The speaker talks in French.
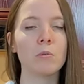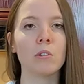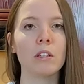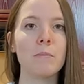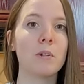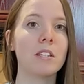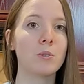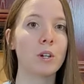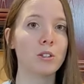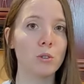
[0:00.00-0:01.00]
de n'importe quelle
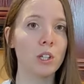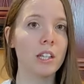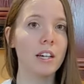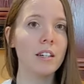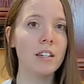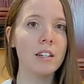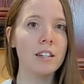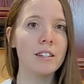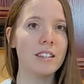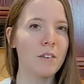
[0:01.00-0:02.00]
nourriture dedans,
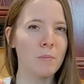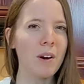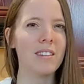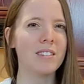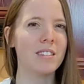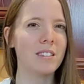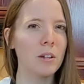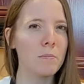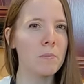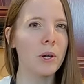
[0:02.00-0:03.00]
ça fait pas assez
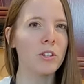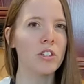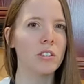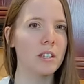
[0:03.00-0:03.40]
de punch.